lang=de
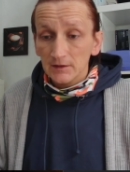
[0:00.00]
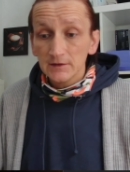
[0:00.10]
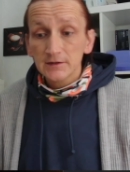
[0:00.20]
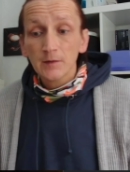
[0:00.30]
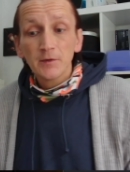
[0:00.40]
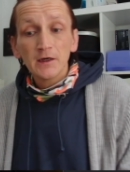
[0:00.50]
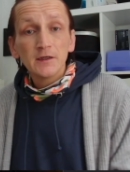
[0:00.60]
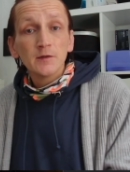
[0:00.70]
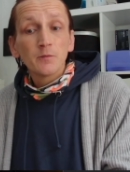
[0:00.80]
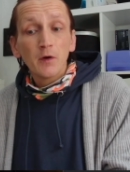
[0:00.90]
ich habe
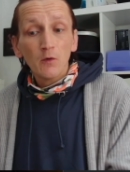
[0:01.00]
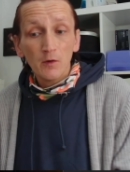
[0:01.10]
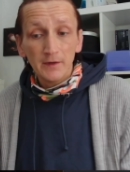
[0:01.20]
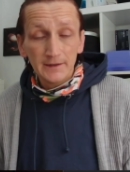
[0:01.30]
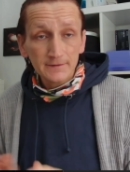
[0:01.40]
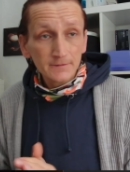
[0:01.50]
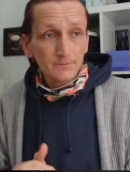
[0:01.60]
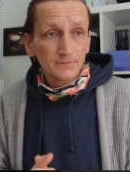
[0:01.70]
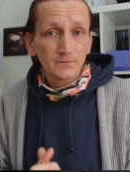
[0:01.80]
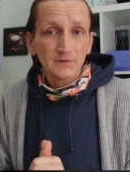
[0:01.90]
eine Powerbank.
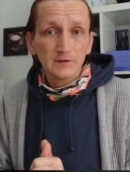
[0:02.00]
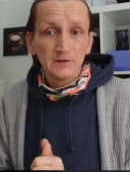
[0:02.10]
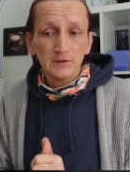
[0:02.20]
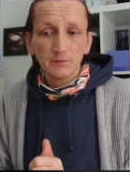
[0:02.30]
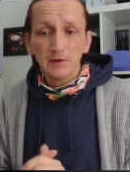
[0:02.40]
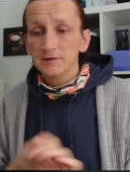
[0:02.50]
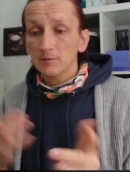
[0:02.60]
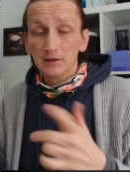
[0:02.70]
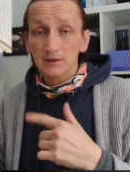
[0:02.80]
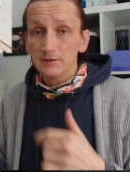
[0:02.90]
Ich blende da
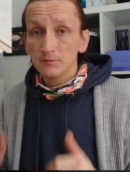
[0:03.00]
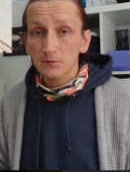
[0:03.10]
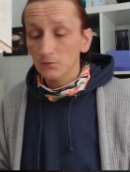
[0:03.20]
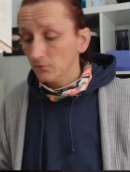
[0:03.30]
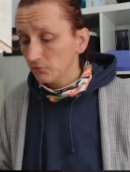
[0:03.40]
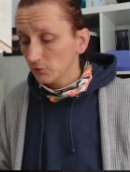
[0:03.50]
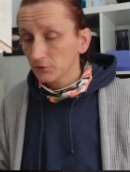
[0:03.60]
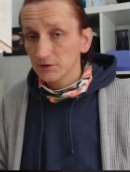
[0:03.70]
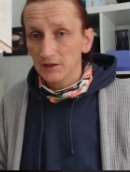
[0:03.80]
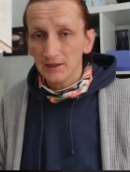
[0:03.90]
mal gleich ein
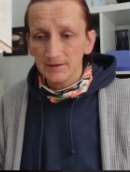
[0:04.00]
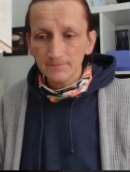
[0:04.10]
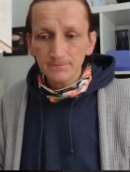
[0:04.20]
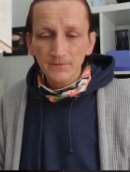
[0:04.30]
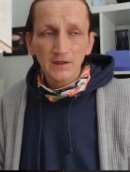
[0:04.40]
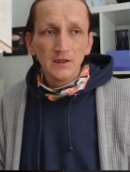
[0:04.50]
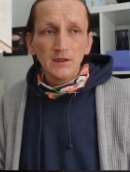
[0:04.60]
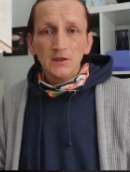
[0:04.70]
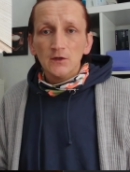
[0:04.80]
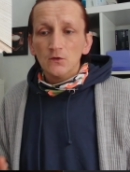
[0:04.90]
Foto hier ein.
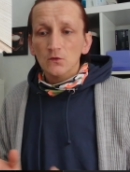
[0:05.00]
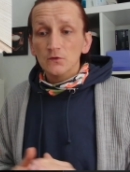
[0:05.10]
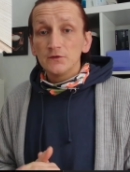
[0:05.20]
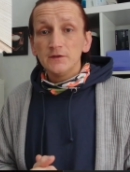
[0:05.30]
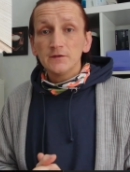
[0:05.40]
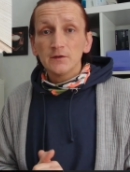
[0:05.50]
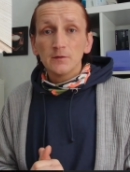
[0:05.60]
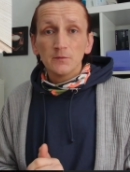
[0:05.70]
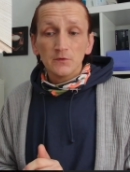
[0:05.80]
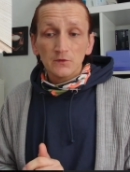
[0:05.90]
Und
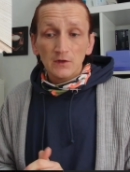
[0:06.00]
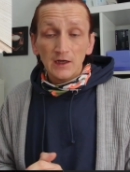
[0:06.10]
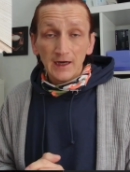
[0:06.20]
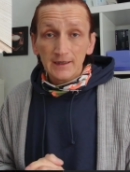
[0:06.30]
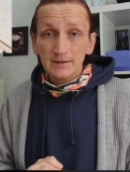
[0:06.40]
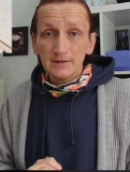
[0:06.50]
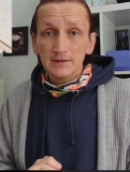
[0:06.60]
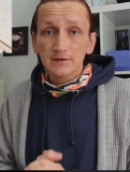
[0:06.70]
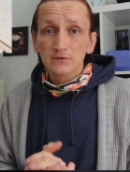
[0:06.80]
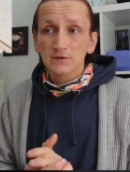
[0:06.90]
diese lade
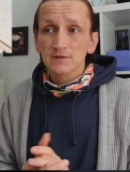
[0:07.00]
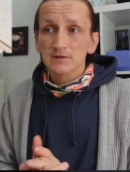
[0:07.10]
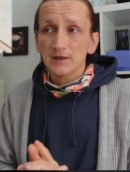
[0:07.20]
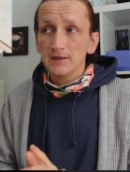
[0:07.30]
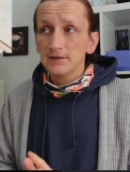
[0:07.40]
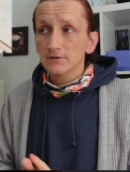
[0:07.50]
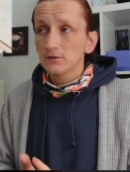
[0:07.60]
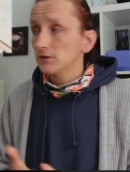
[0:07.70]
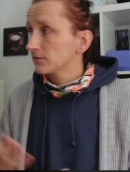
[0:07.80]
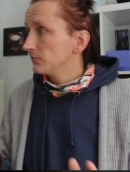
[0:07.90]
ich zurzeit
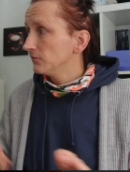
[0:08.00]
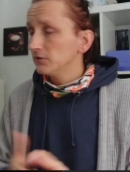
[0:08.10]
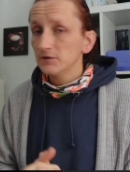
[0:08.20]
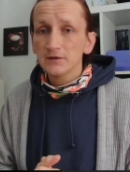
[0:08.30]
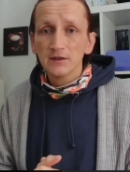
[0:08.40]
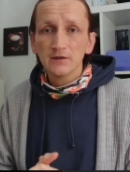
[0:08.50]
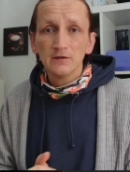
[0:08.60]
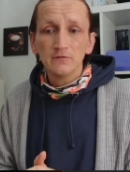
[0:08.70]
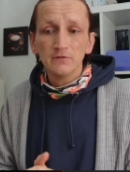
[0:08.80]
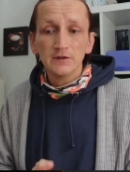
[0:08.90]
jetzt im
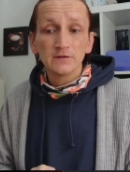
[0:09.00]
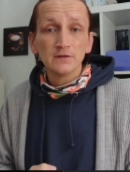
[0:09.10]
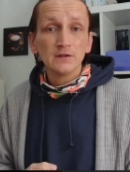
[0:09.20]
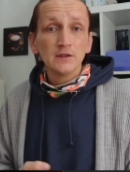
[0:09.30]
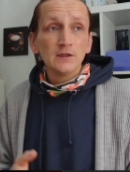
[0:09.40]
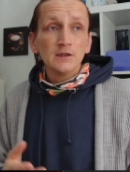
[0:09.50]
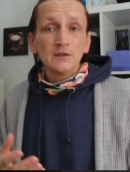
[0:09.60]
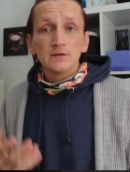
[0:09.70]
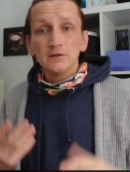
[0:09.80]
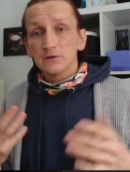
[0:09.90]
Winter, wenn
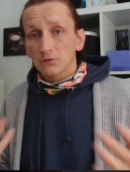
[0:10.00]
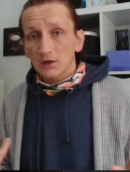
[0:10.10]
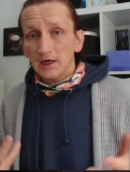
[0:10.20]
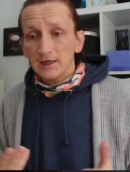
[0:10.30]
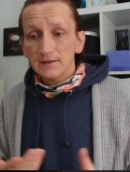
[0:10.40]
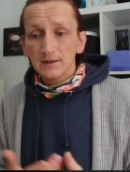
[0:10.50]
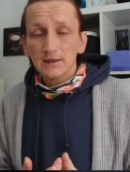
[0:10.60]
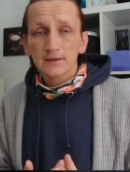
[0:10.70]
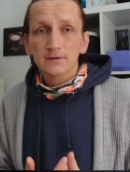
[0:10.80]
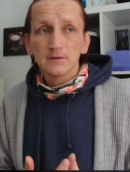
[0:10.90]
die
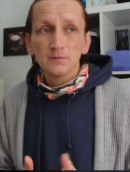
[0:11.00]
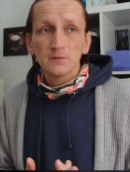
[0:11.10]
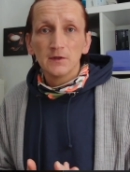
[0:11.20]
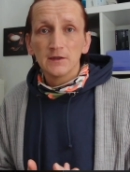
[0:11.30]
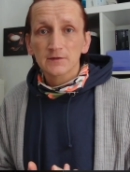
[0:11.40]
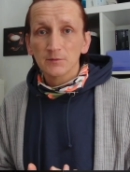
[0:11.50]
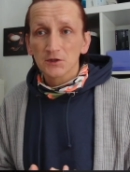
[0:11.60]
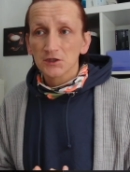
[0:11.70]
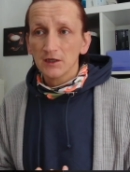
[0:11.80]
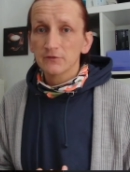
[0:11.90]
Solaranlage es mal
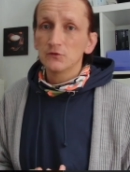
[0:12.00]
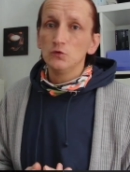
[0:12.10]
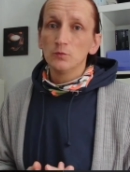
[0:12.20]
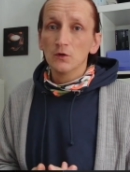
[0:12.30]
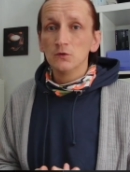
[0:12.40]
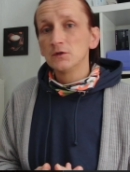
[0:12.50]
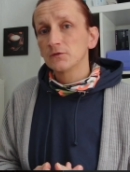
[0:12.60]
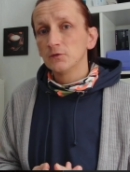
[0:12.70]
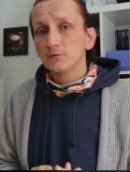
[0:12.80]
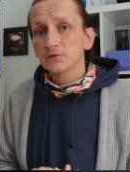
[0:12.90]
schafft, über
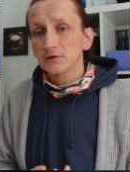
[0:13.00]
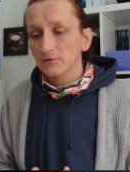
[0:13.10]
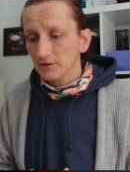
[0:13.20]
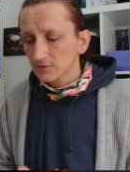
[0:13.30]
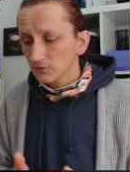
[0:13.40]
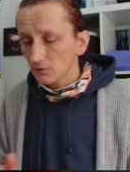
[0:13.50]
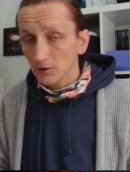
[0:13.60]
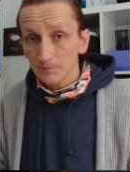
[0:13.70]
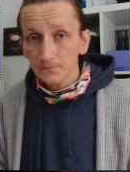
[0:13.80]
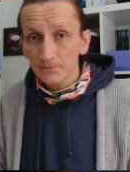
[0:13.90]
150 Watt zu
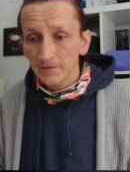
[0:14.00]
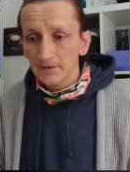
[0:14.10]
kommen.